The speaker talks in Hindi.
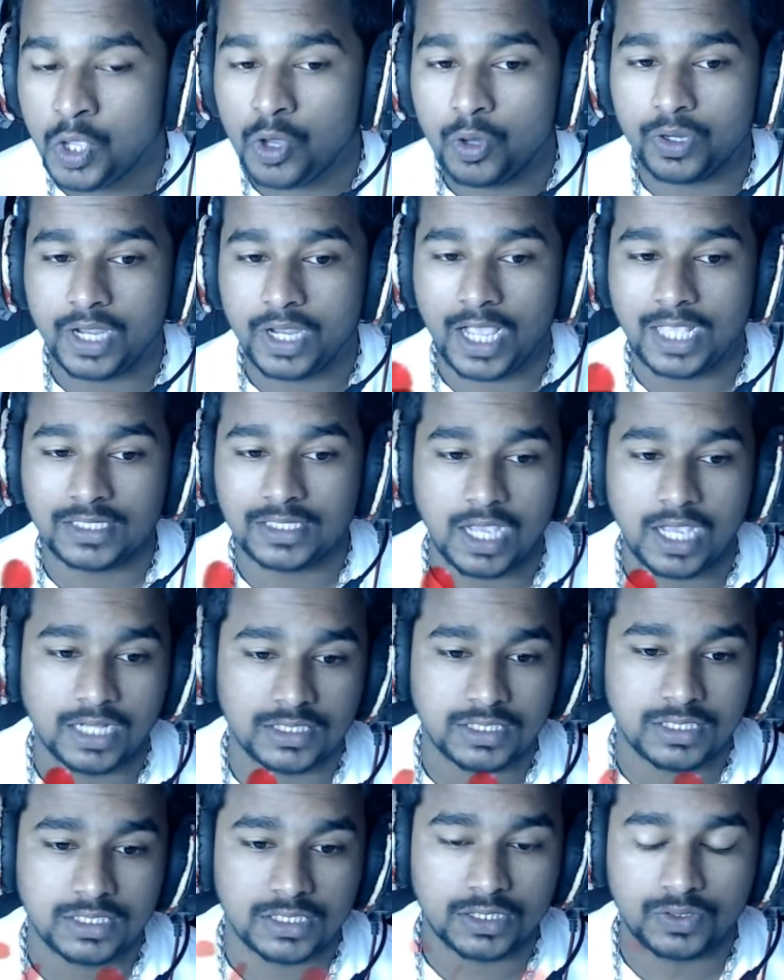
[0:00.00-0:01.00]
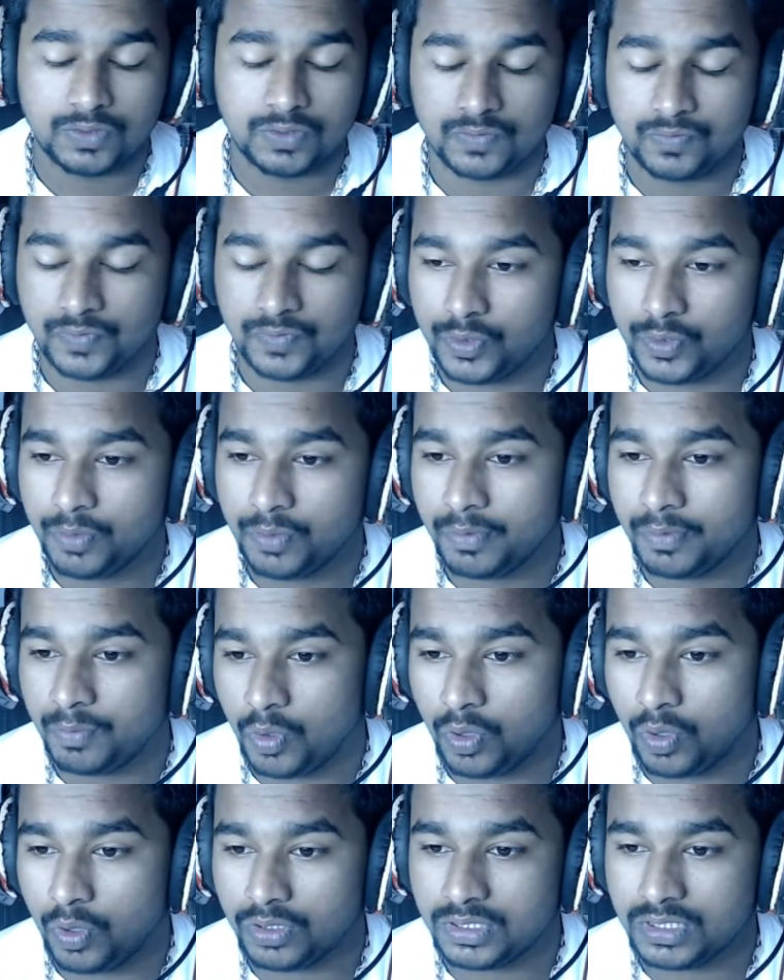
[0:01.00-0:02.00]
और गाइस आज की इस वीडियो में
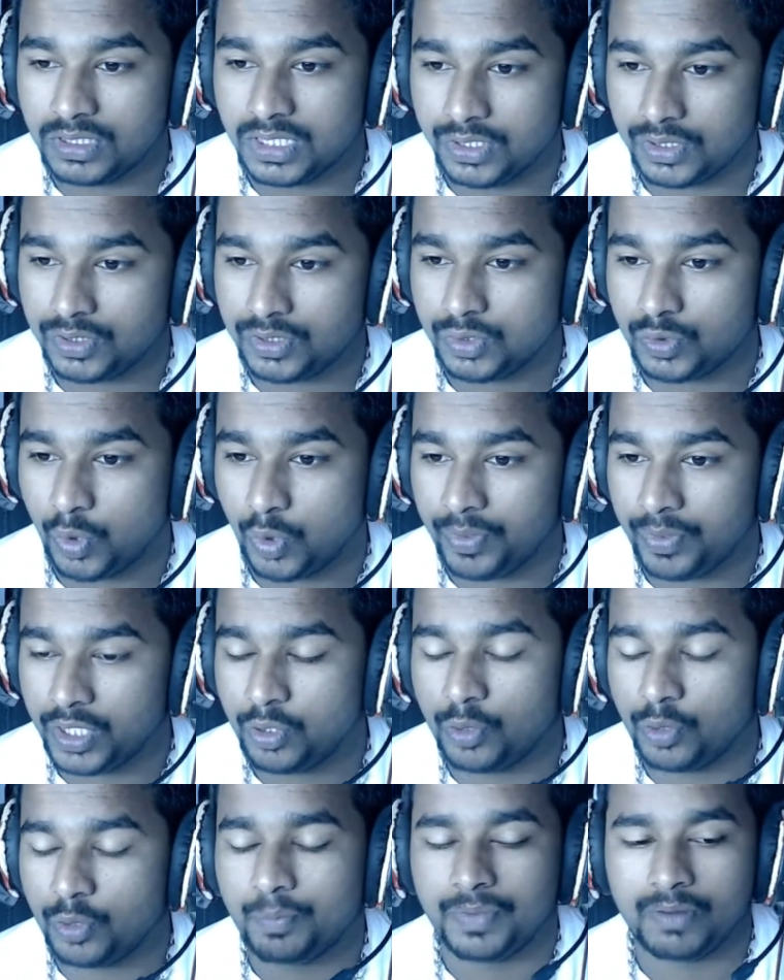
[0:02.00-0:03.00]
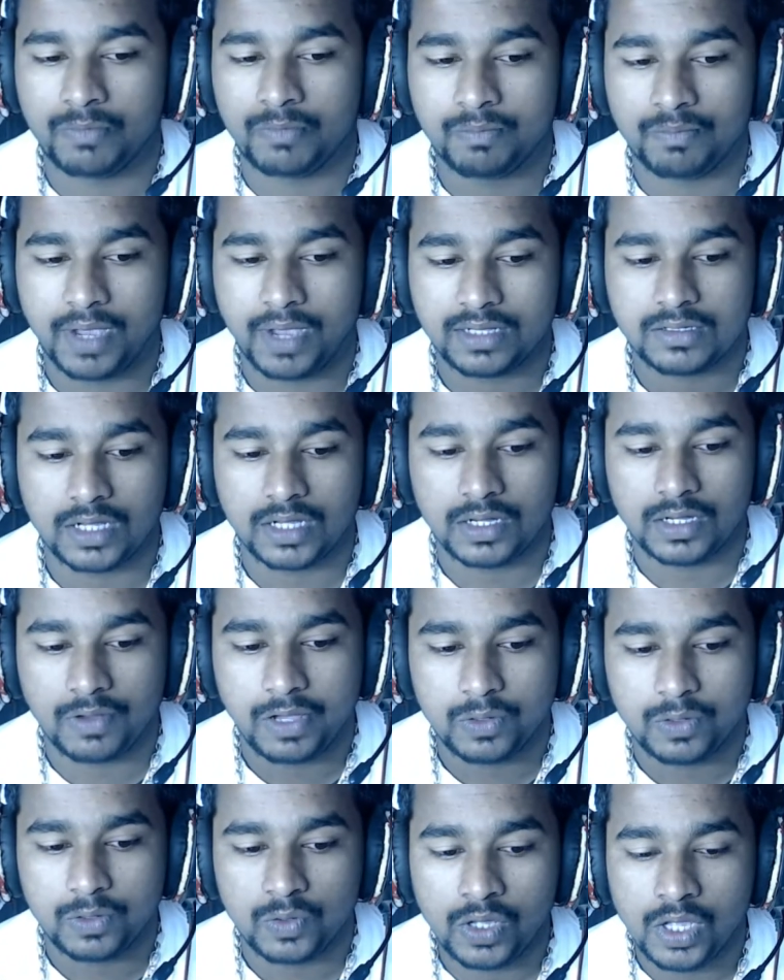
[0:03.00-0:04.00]
बहुत सीरियस टॉपिक के ऊपर मैं बात करने
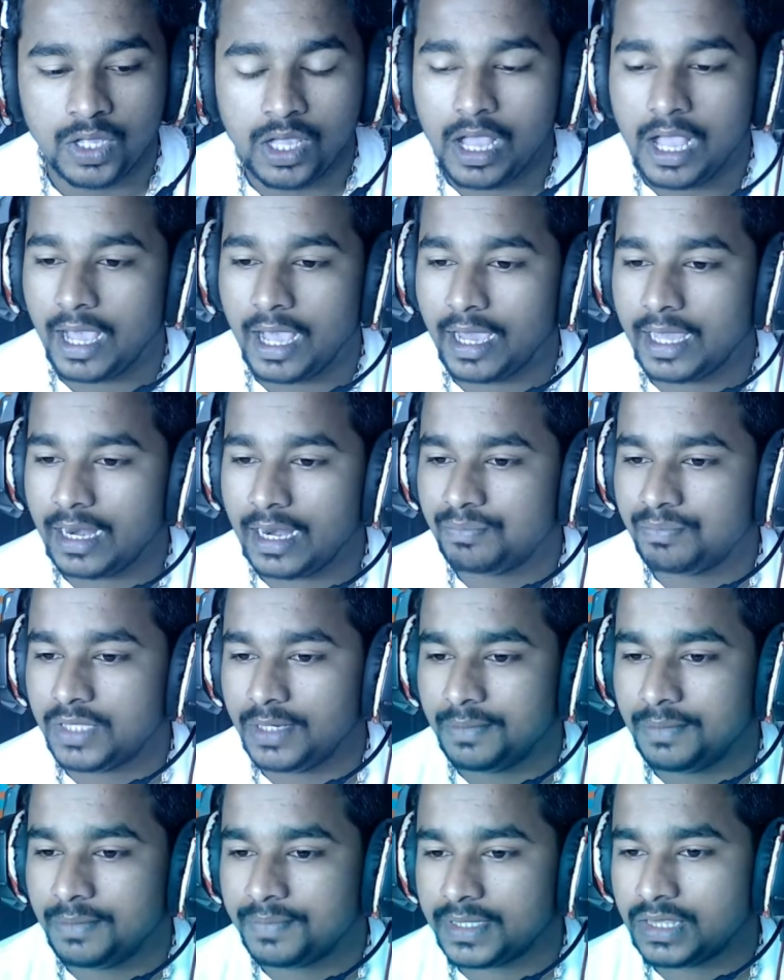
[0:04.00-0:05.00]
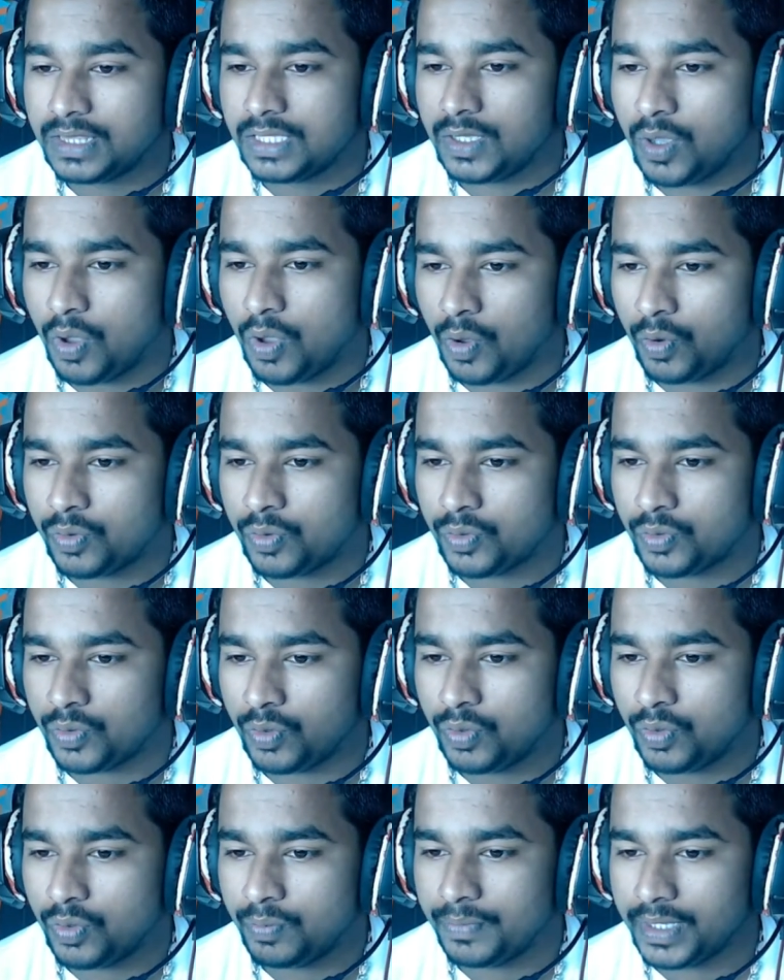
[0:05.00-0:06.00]
वाला हूँ अगर आप तीन पत्ती
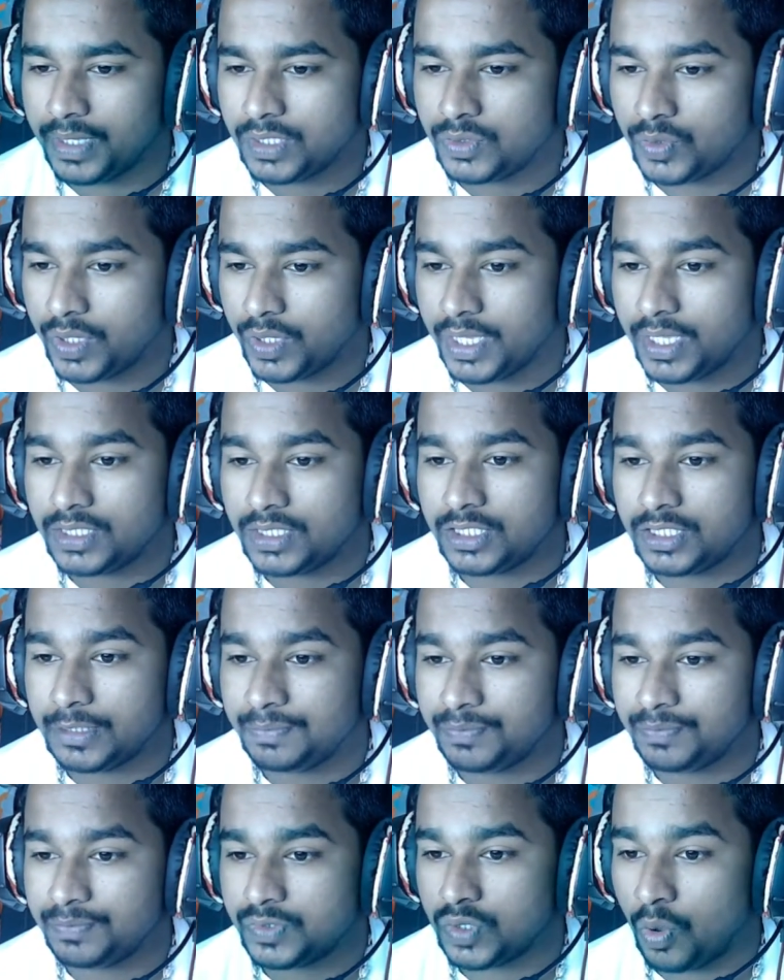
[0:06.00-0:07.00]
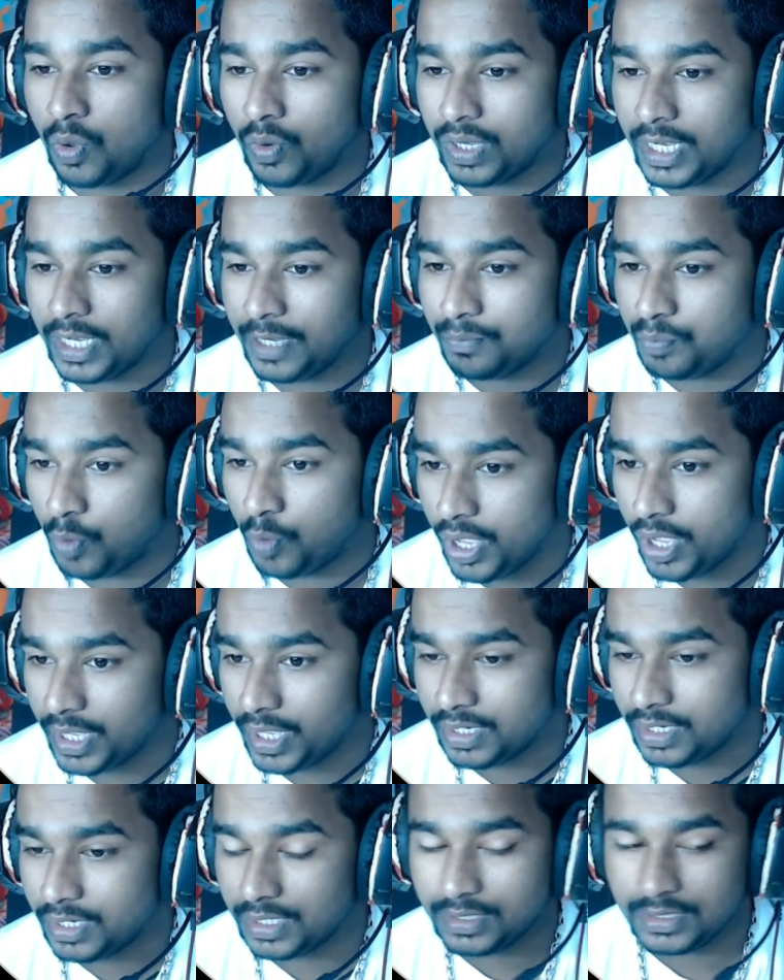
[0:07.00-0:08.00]
ऑक्ट्रो में जो है चिप्स ऑनलाइन बॉय
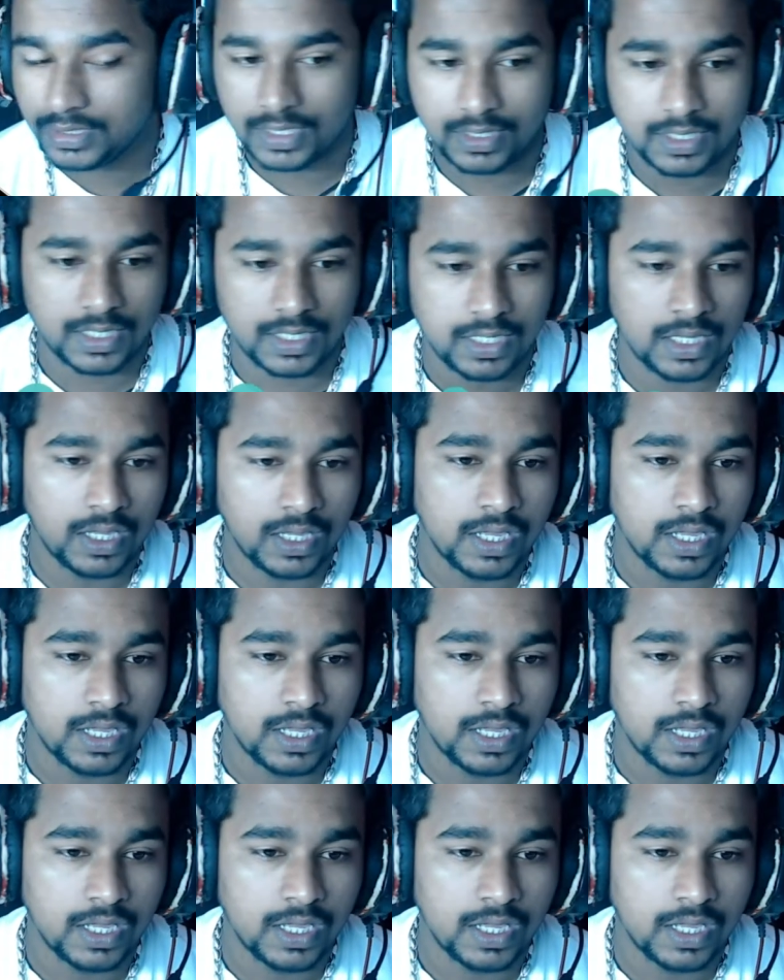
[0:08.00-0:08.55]
करना चाहते हैं